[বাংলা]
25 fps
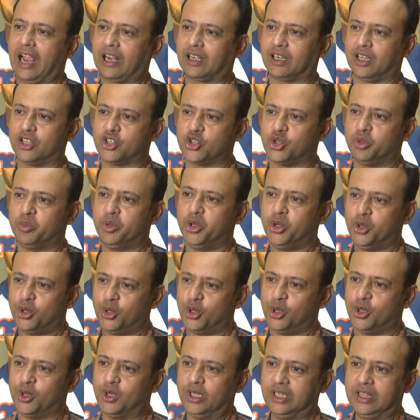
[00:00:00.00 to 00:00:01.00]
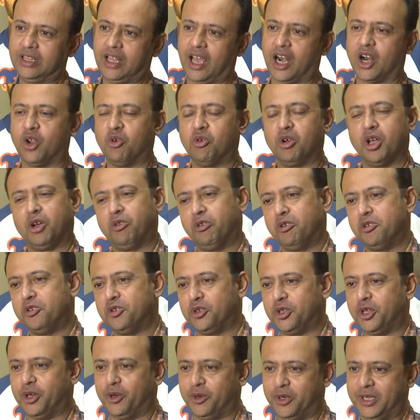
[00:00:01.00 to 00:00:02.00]
একটা ছবি হলো তাড়াহুড়া করে
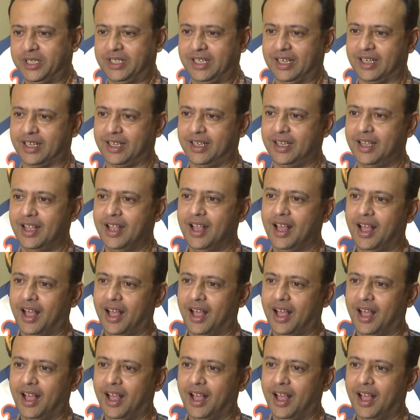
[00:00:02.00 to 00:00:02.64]
যদি হয়ে থাকে